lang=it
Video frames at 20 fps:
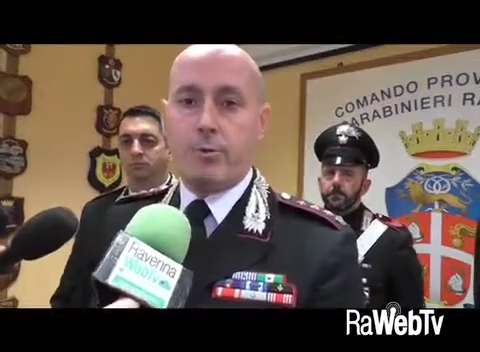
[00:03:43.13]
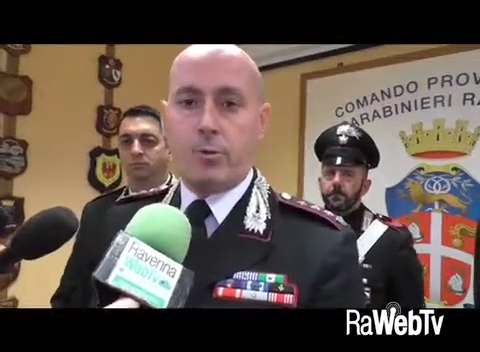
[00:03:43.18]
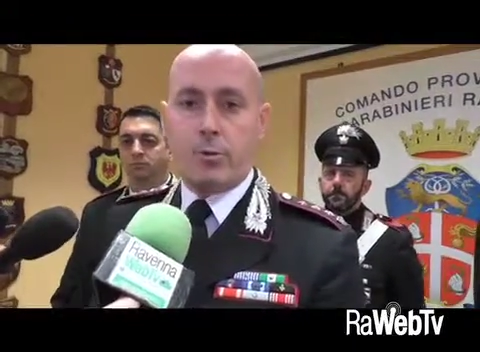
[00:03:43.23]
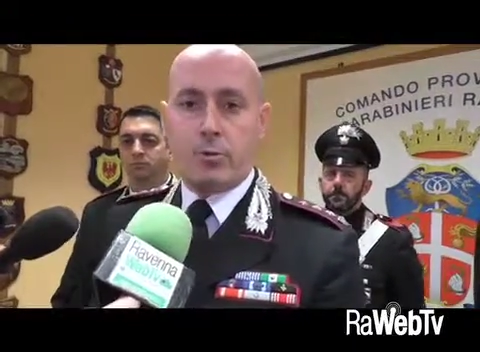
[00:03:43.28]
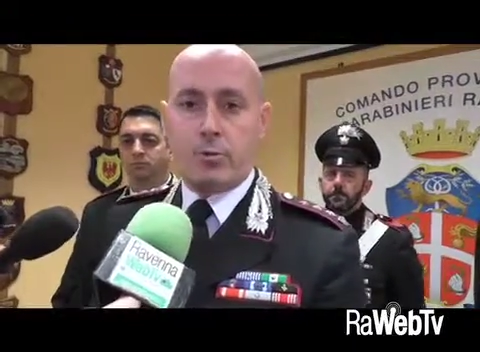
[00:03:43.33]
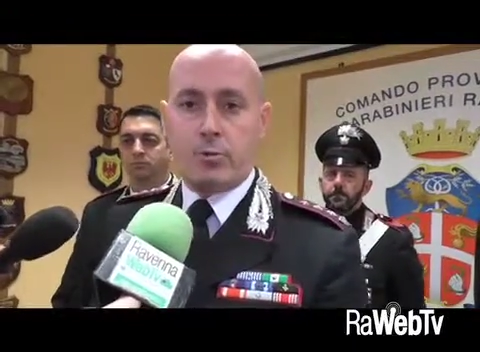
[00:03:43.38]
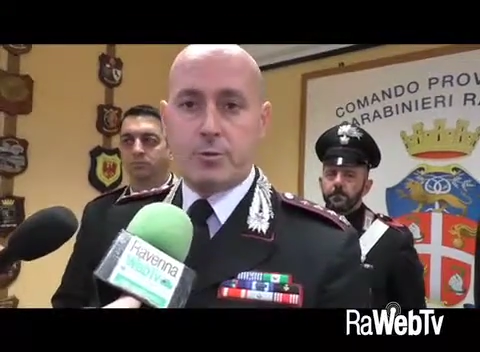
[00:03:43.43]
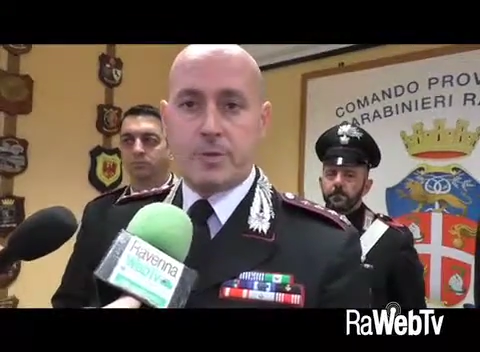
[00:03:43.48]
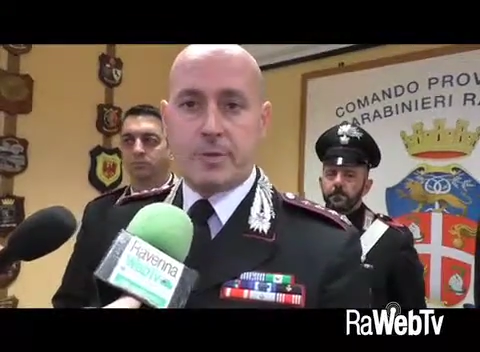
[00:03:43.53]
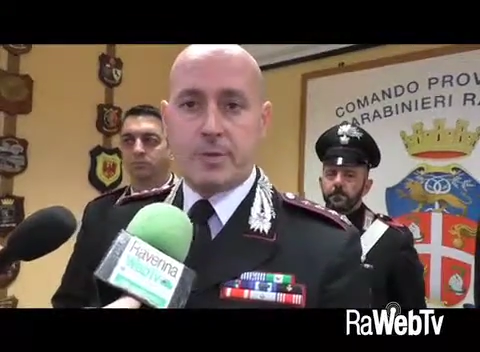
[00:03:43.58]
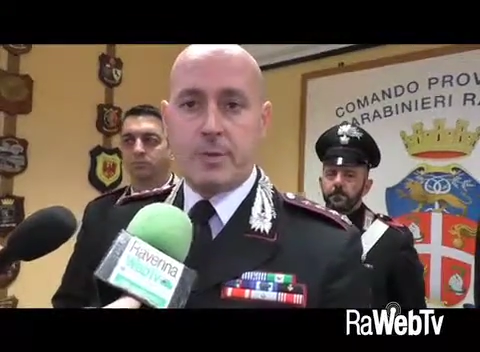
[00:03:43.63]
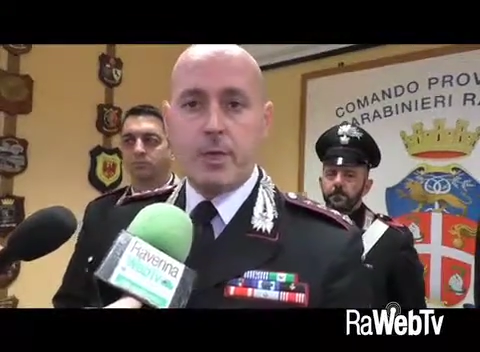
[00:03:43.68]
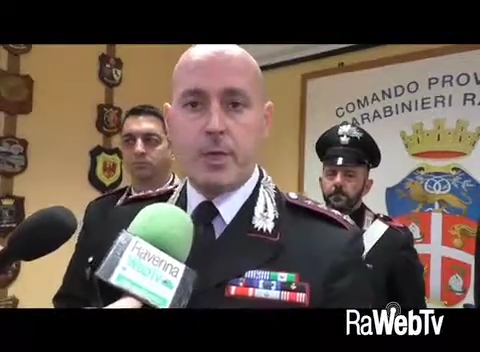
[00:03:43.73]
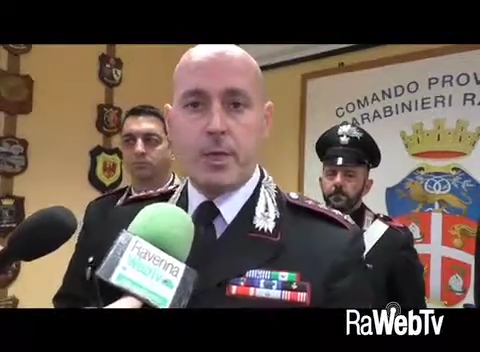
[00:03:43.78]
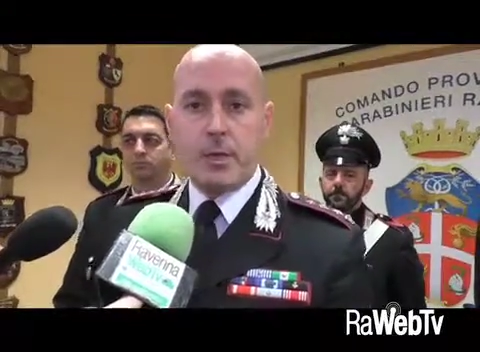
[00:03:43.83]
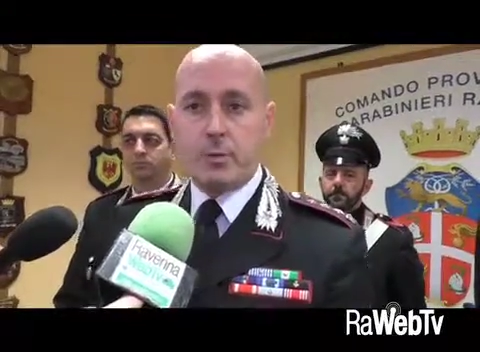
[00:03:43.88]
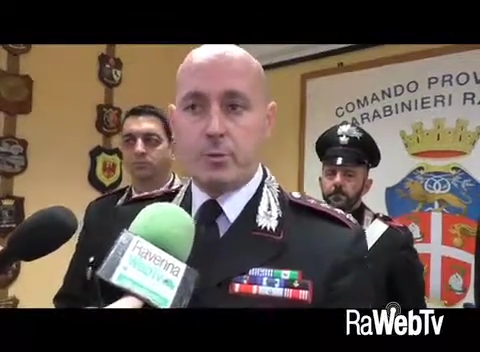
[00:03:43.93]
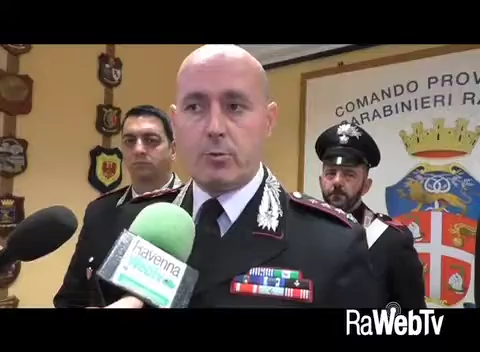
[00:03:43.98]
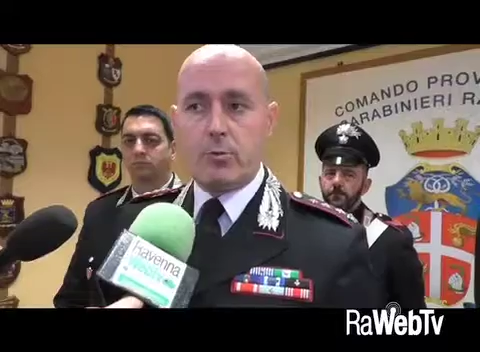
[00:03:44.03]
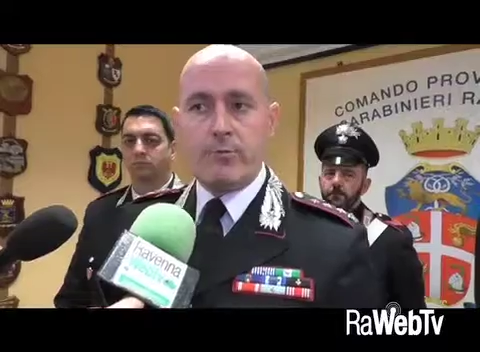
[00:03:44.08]
qualcosa
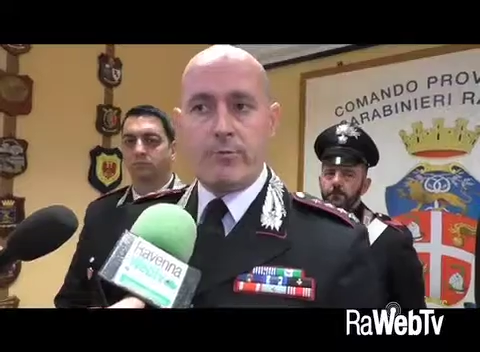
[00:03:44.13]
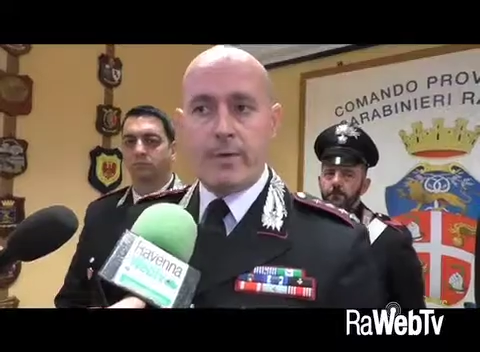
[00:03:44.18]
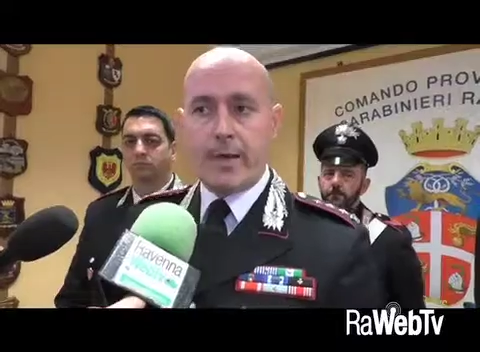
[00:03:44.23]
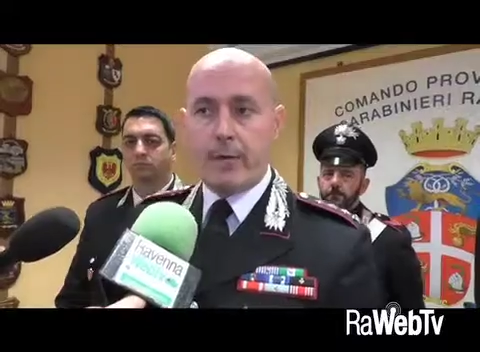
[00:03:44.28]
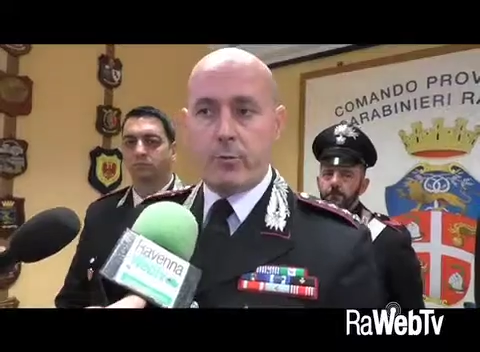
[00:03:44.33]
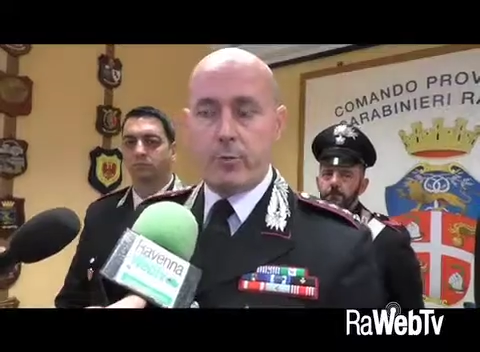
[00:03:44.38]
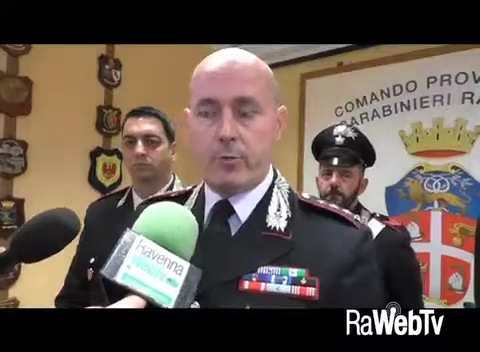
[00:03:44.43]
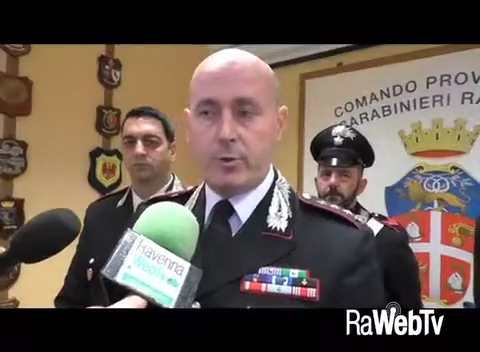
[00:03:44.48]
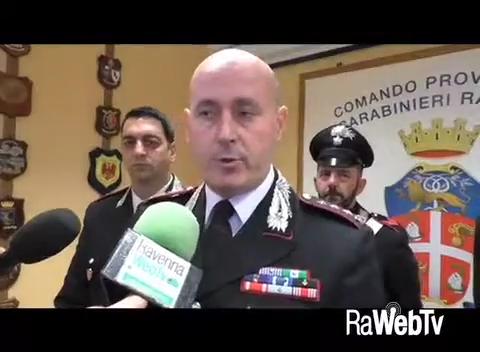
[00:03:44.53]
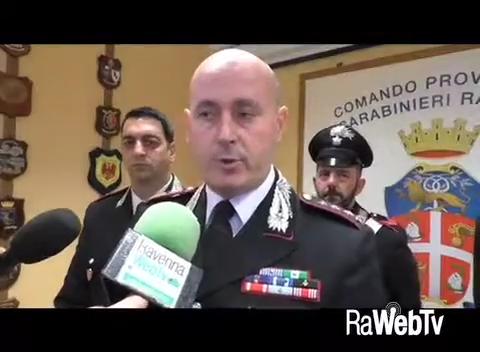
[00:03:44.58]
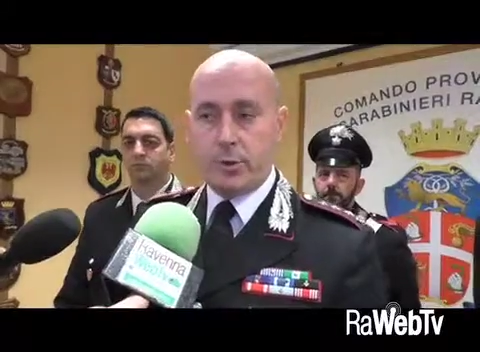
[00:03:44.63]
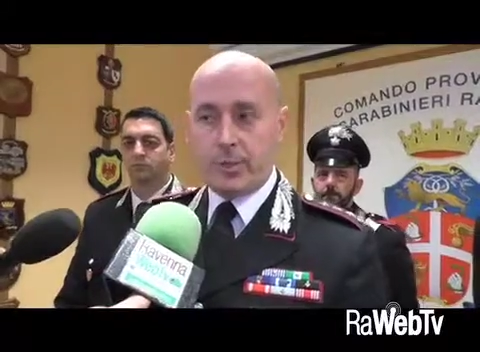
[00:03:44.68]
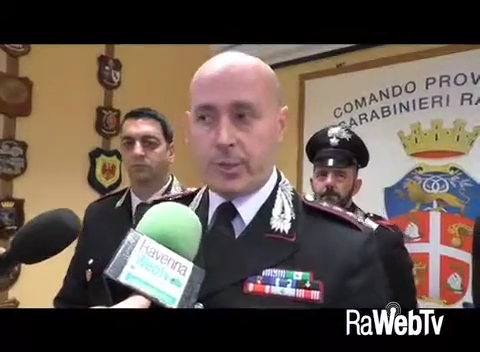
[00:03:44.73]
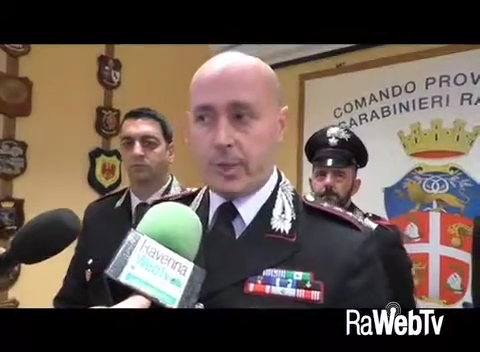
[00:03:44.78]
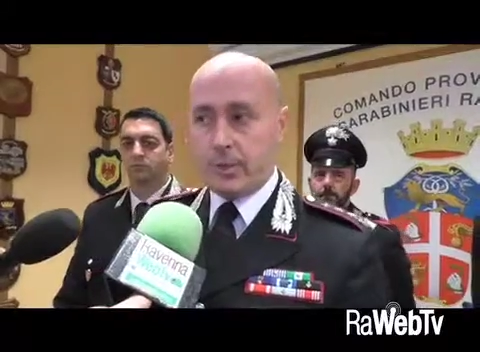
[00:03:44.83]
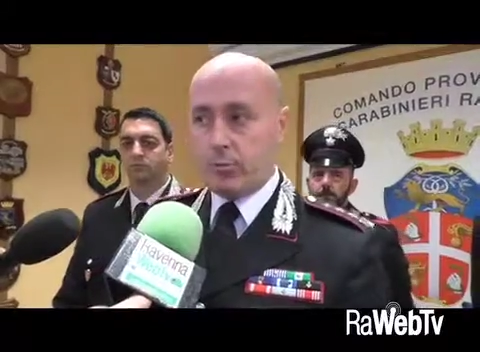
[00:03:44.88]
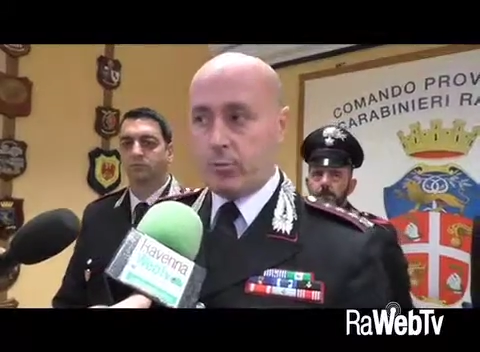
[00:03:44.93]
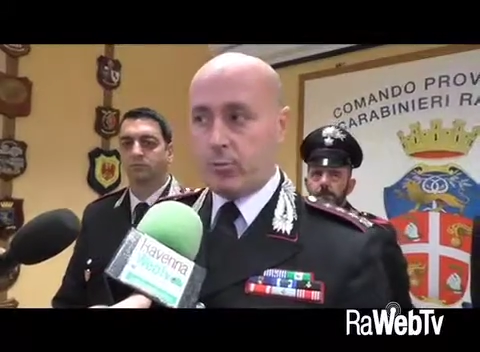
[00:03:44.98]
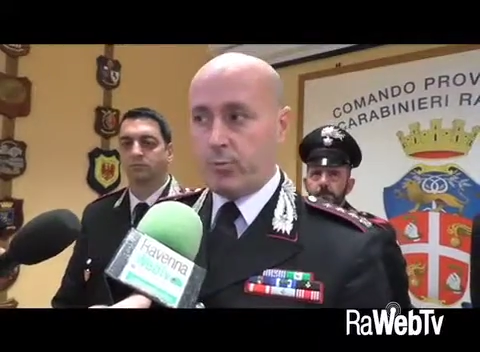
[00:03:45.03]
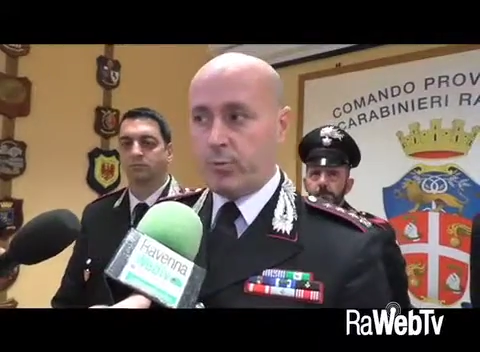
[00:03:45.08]
non va e quindi ci danno